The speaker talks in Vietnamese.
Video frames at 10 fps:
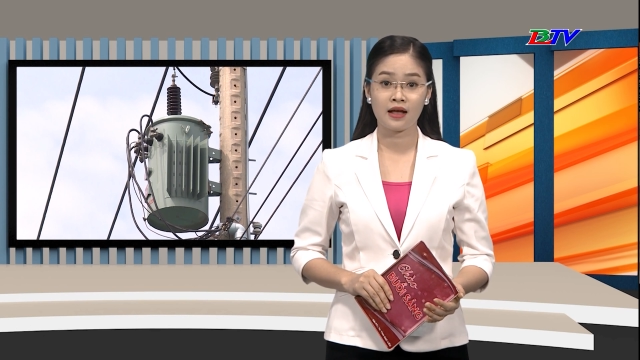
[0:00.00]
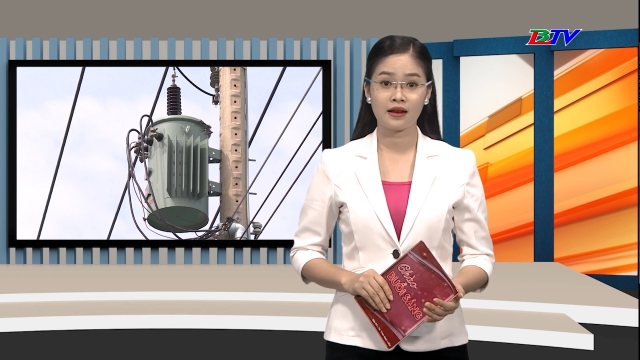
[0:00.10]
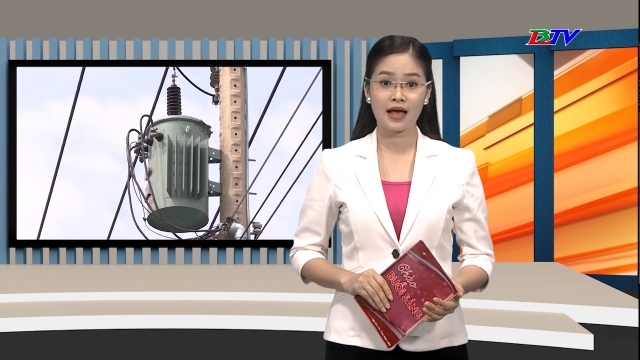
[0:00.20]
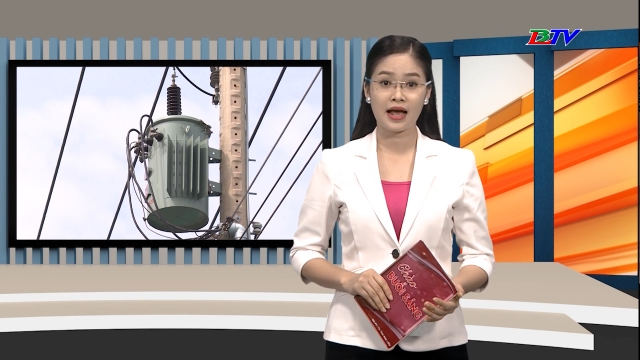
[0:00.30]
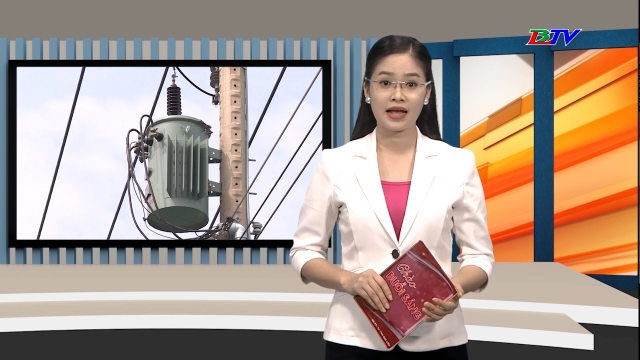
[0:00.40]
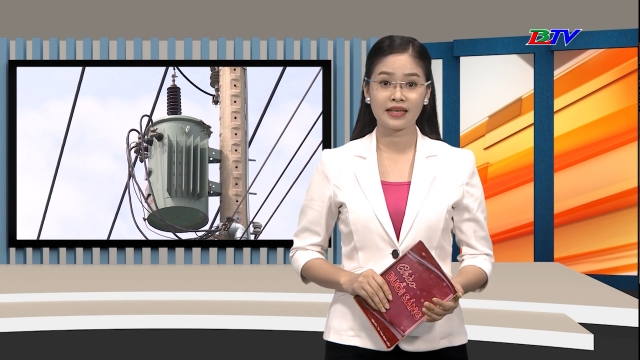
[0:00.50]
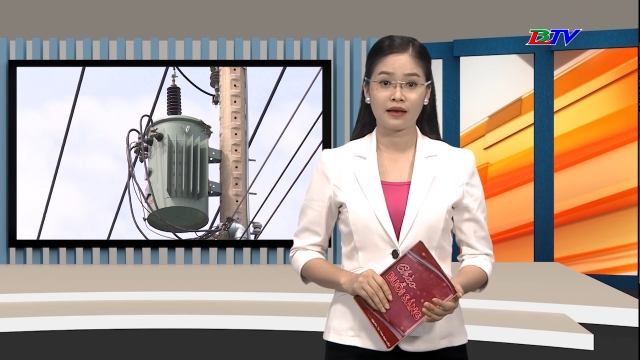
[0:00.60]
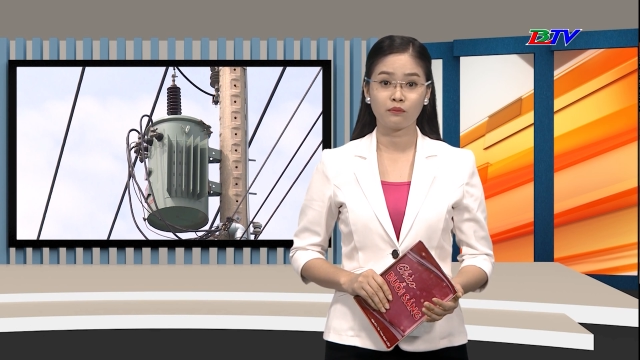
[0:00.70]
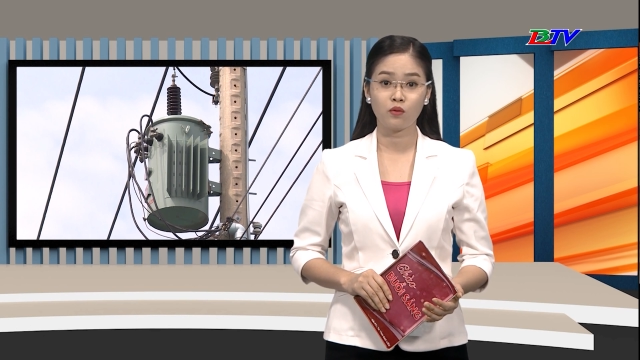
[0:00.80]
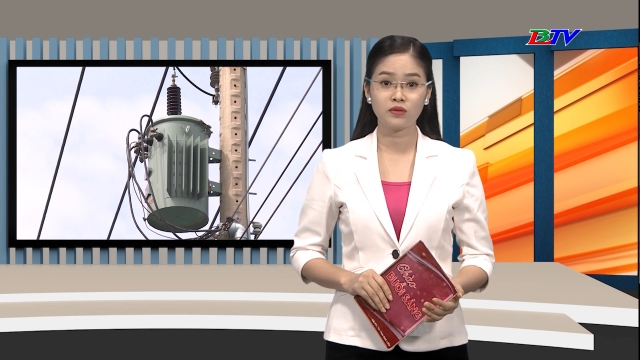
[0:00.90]
là hai
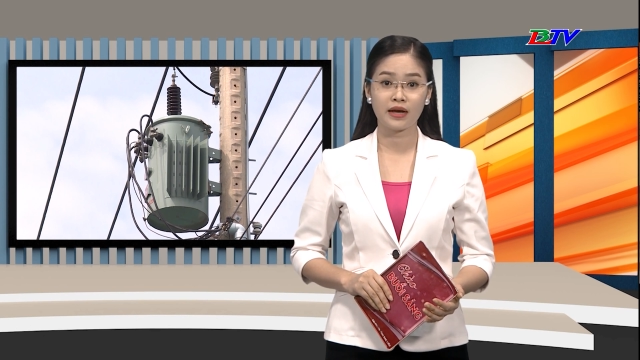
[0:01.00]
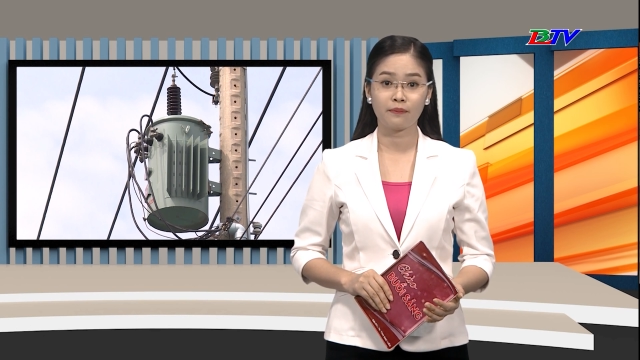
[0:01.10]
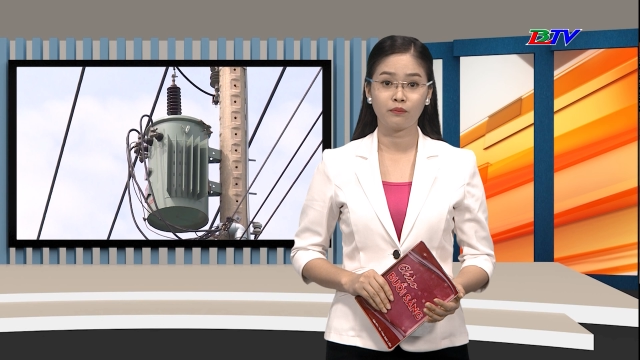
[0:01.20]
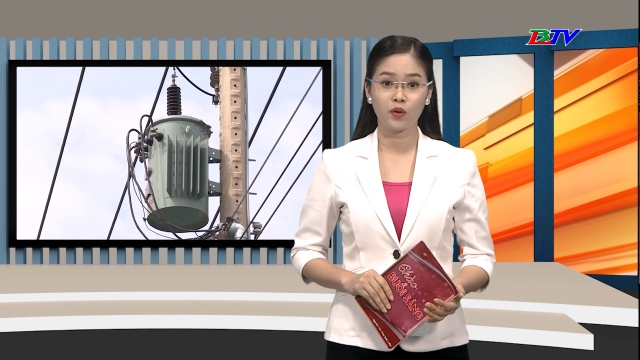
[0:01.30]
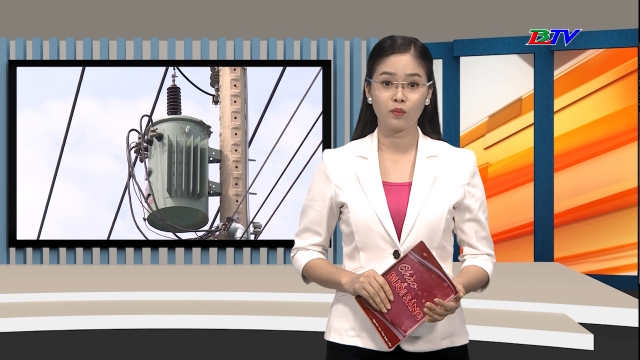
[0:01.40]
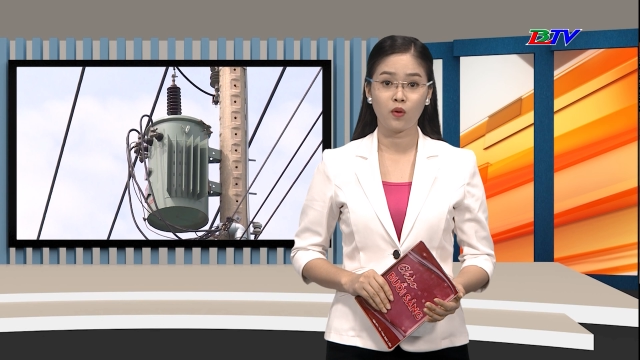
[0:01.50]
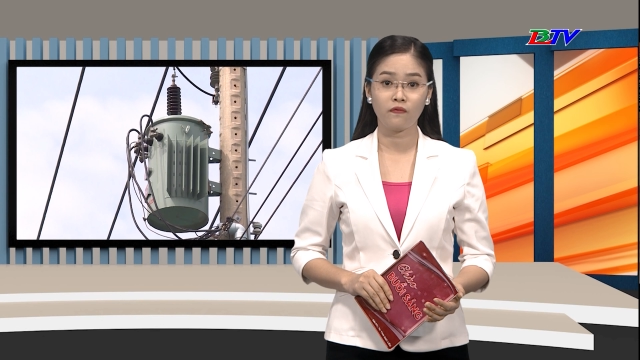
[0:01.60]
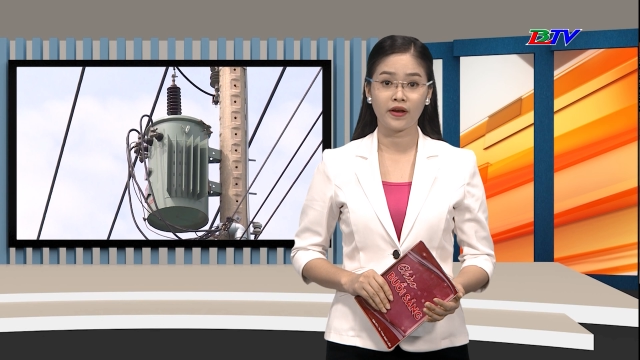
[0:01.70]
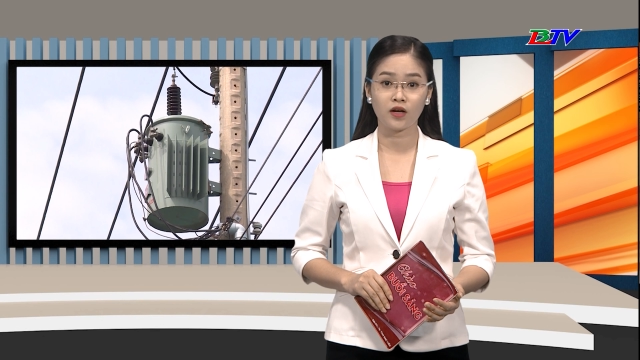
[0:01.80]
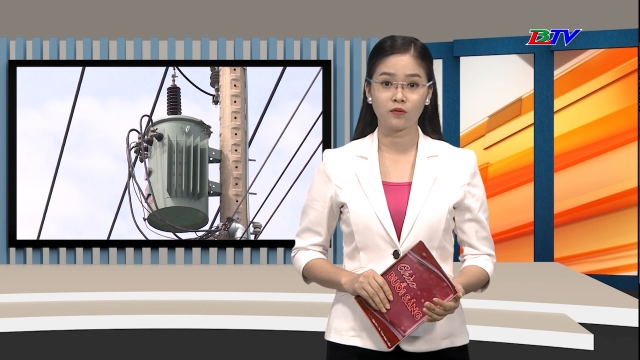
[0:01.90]
nghìn bốn trăm bốn mươi tư
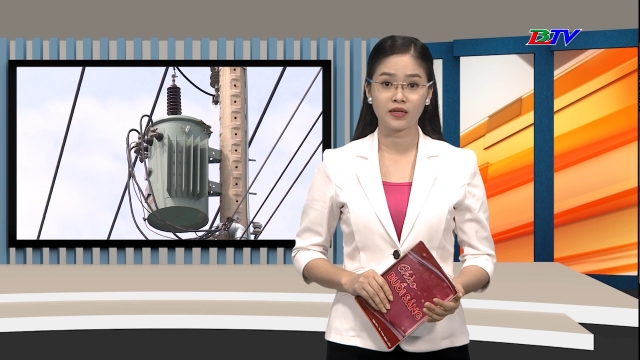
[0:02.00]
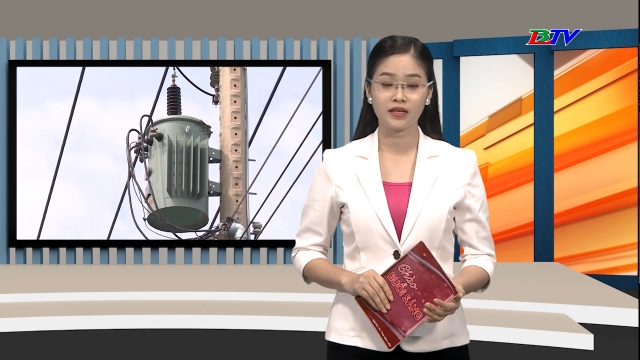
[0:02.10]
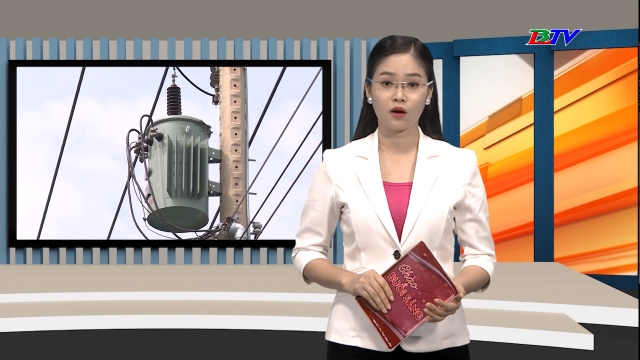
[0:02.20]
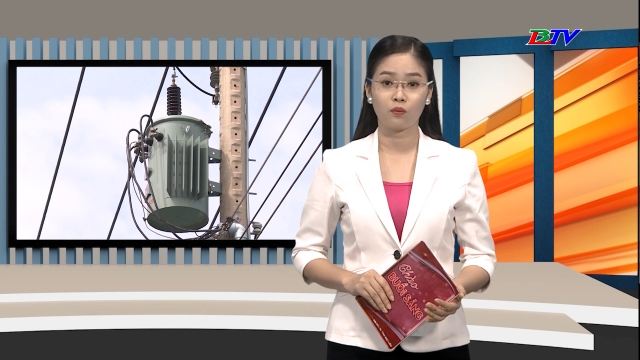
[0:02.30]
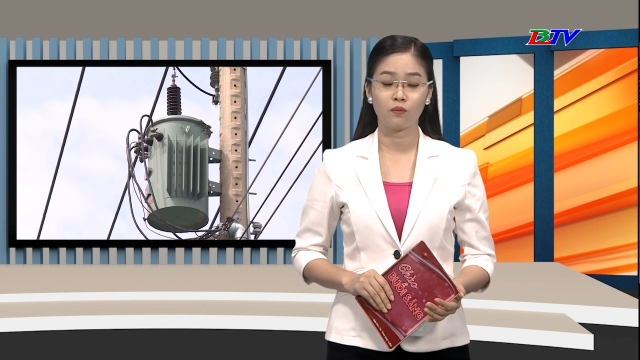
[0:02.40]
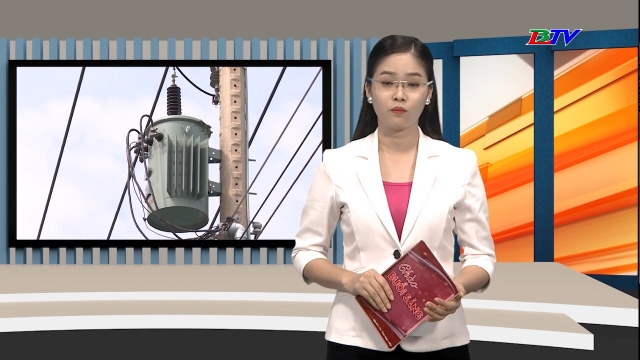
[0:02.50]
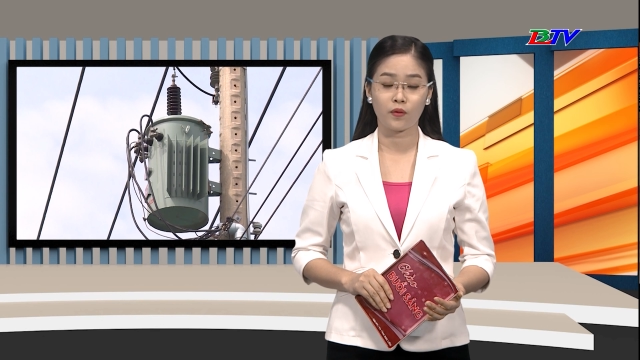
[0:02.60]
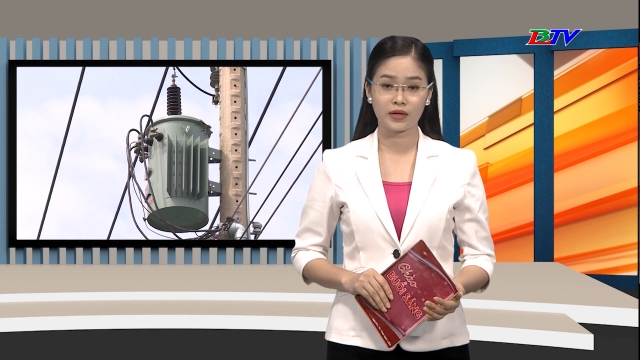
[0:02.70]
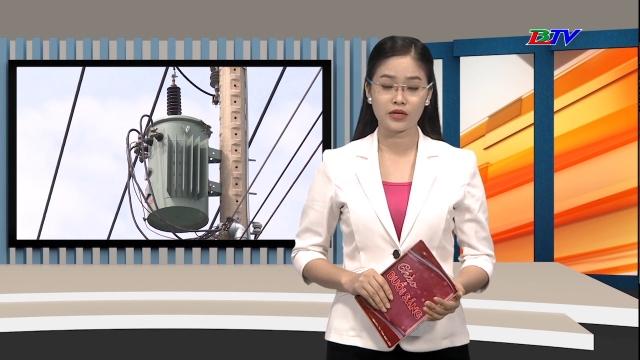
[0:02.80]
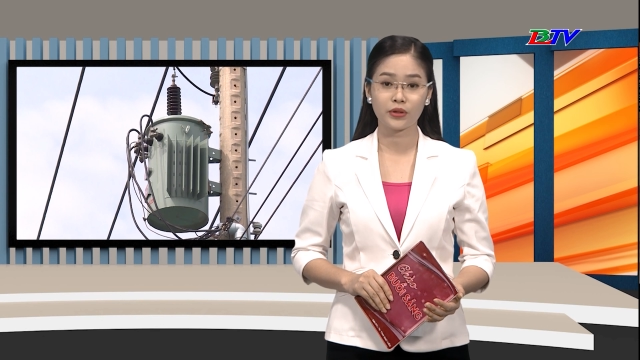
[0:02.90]
phẩy không chín đồng
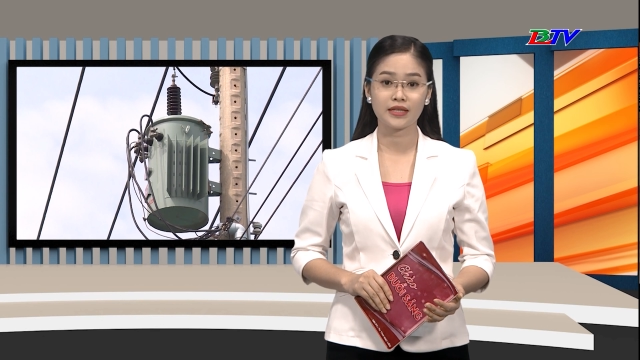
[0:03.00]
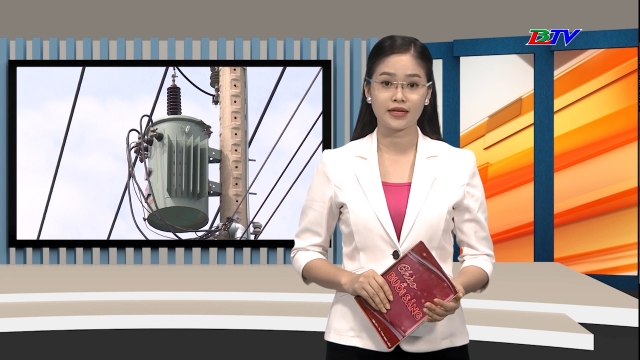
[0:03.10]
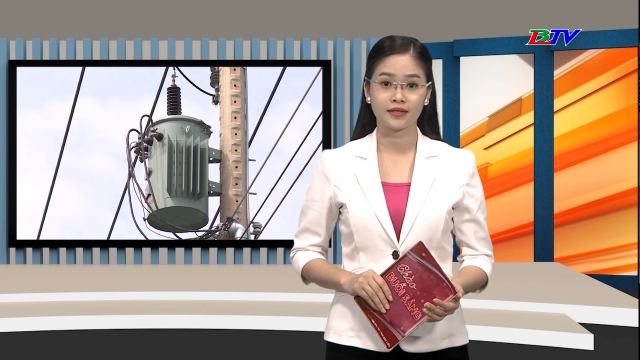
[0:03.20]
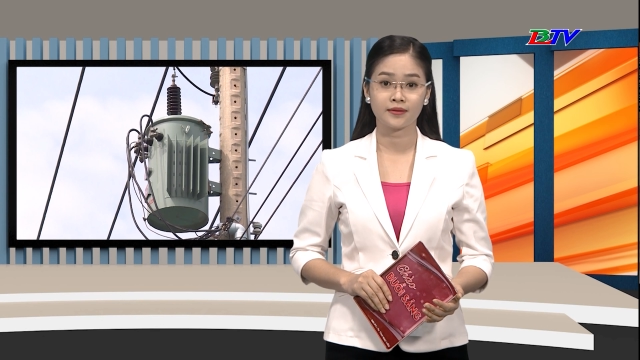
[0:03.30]
một ki lô oát giờ.